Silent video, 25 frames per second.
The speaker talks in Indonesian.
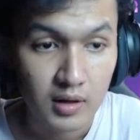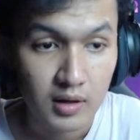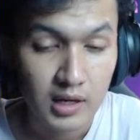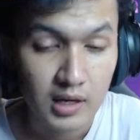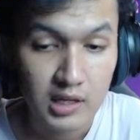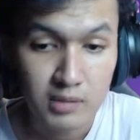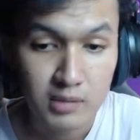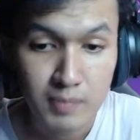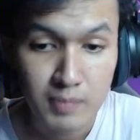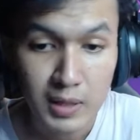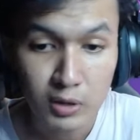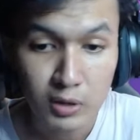
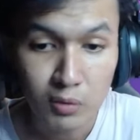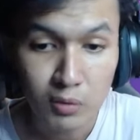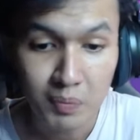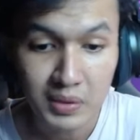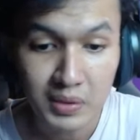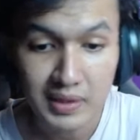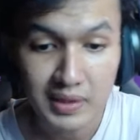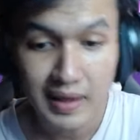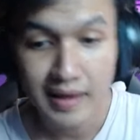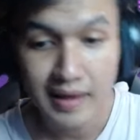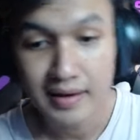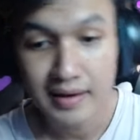Oke, sepatu
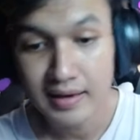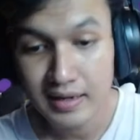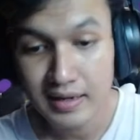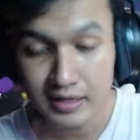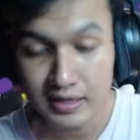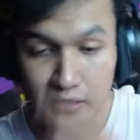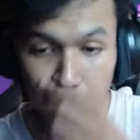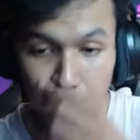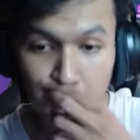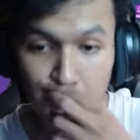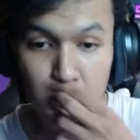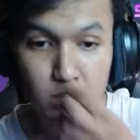petani
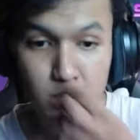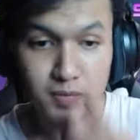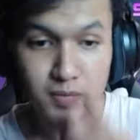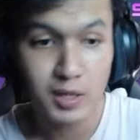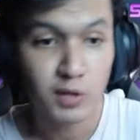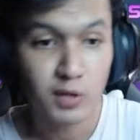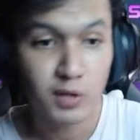kita pakai sepatu